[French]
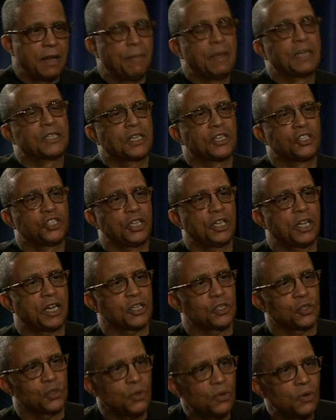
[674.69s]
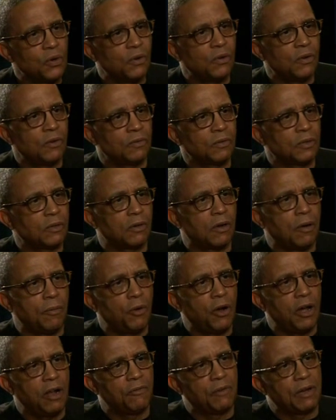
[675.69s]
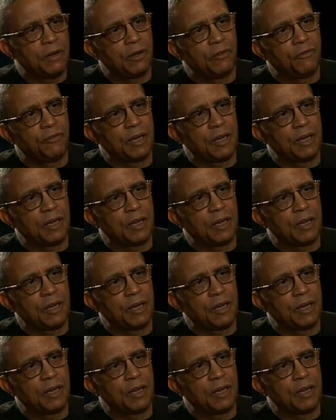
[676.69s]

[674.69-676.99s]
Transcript: Ben, cette génération, comment elle va